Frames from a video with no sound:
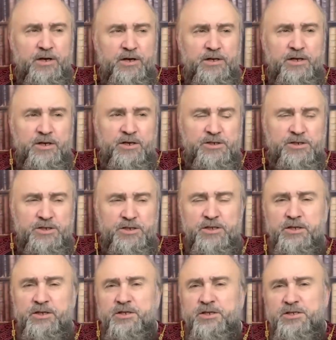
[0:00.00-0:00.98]

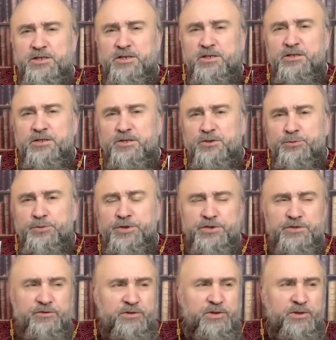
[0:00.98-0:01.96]
Неожиданно с, с
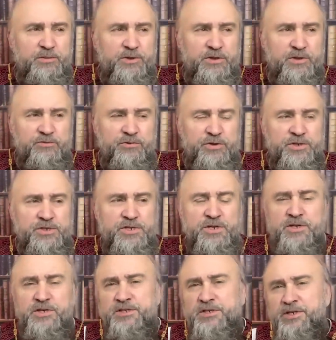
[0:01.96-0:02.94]
убийства там одного
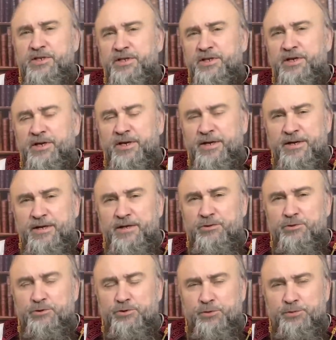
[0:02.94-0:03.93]
эксгерцога, да,
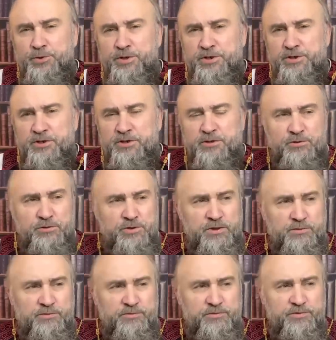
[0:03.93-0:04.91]
то, что произошло
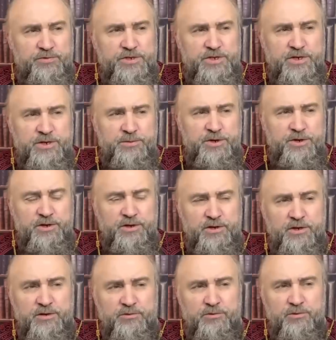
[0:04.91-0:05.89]
там в Сербии
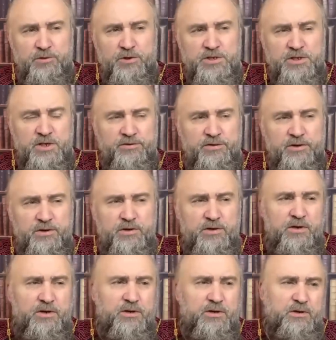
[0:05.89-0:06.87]
или в Югославии,
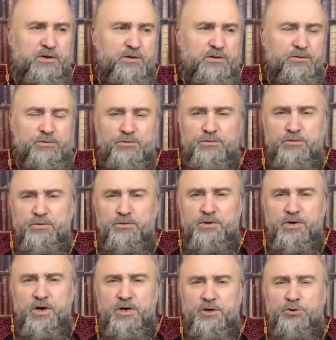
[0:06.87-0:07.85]
как, ну,
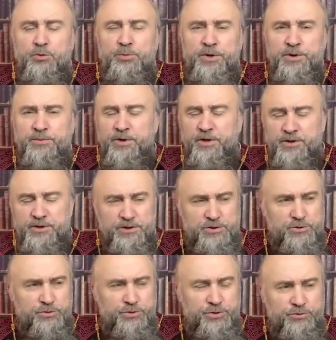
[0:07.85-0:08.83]
как кто понимает
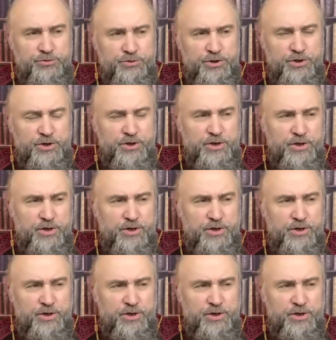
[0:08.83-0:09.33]
историю уже,